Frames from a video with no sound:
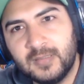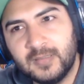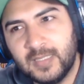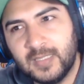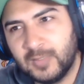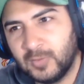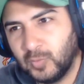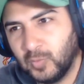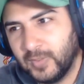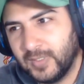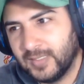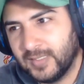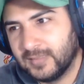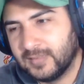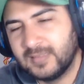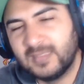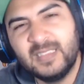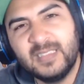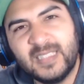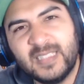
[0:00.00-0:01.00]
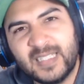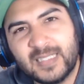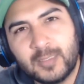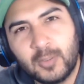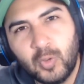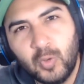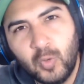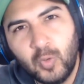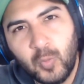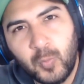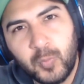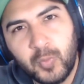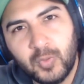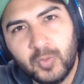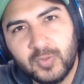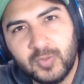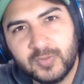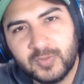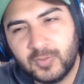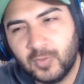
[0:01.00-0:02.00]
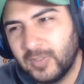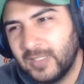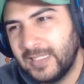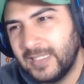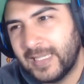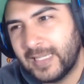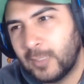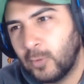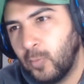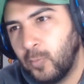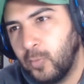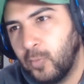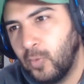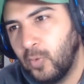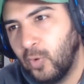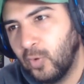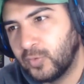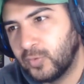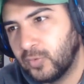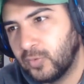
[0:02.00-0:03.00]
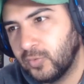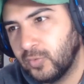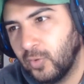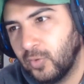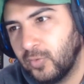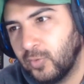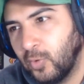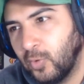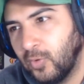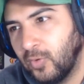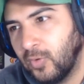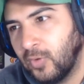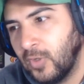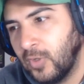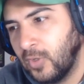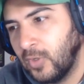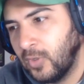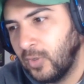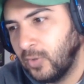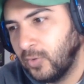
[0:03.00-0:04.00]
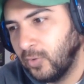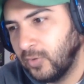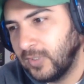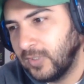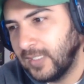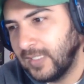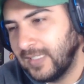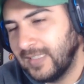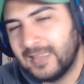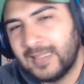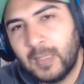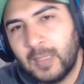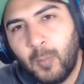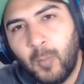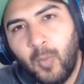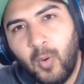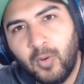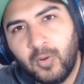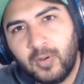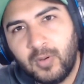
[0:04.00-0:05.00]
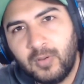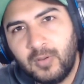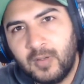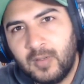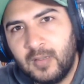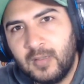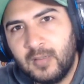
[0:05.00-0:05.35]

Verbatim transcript: Eso es, sin escrúpulos, son inescrupulosos, no, no tienen temor,